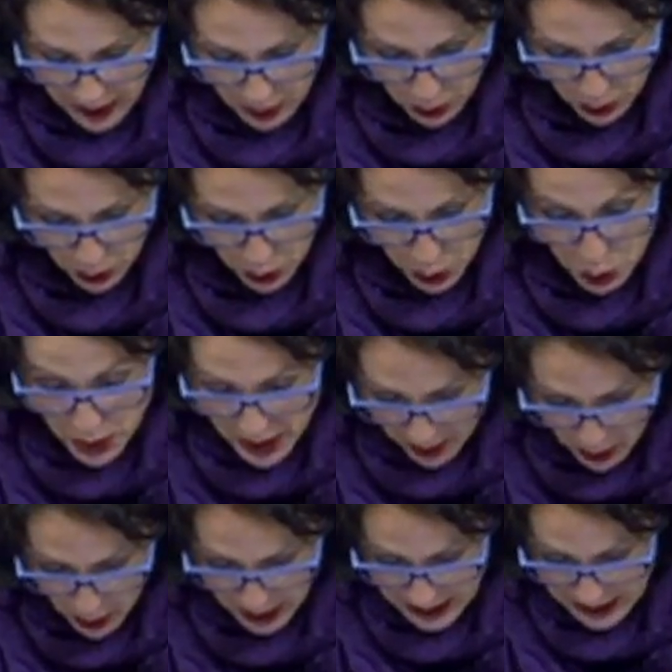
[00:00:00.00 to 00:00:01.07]
los,
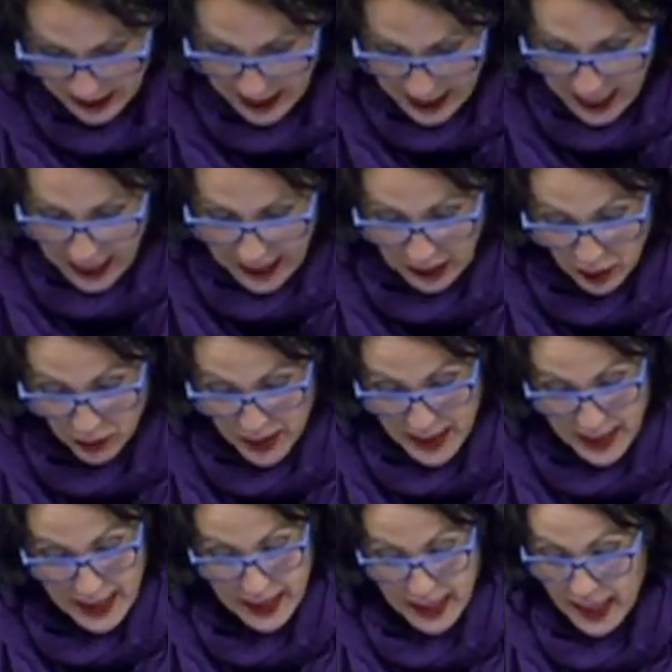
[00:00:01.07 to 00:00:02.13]
luchadores
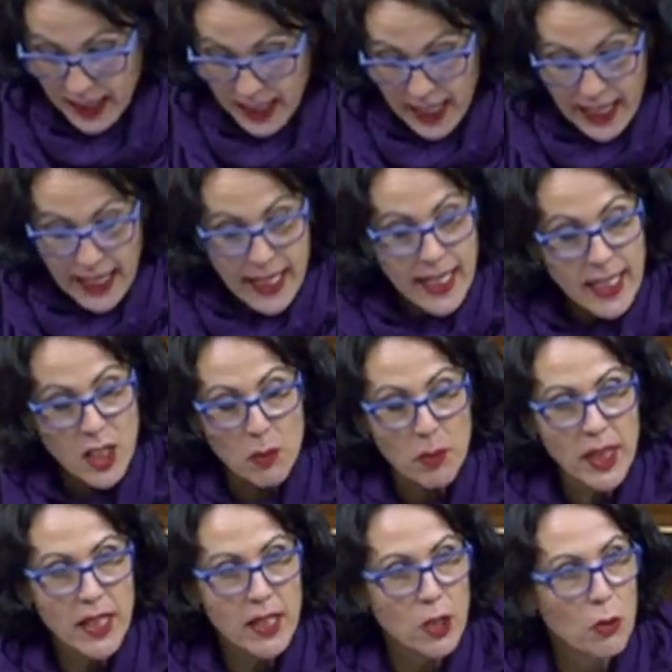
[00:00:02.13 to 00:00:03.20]
antifascistas, y que se
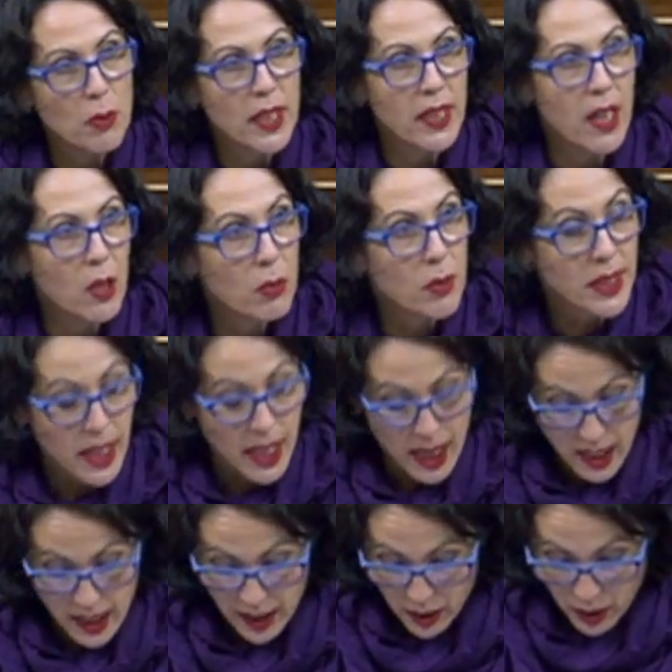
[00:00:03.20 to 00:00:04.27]
pueden resumir en algo muy
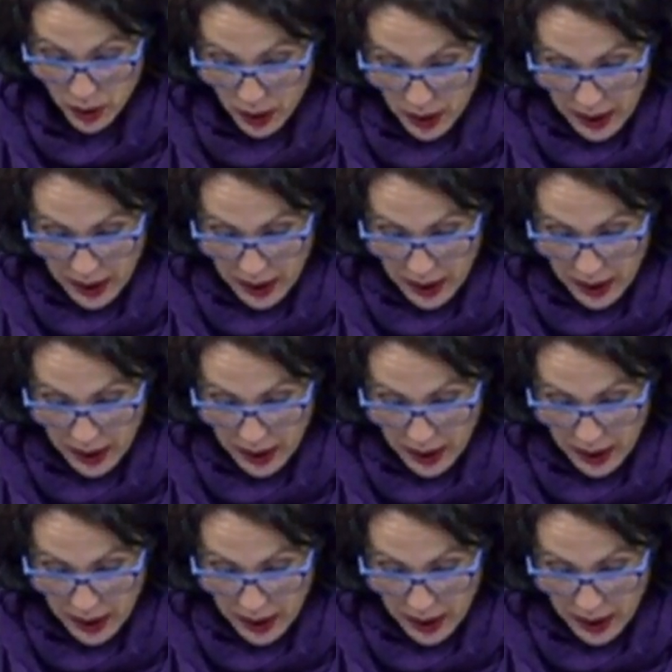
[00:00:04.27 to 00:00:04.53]
sencillo,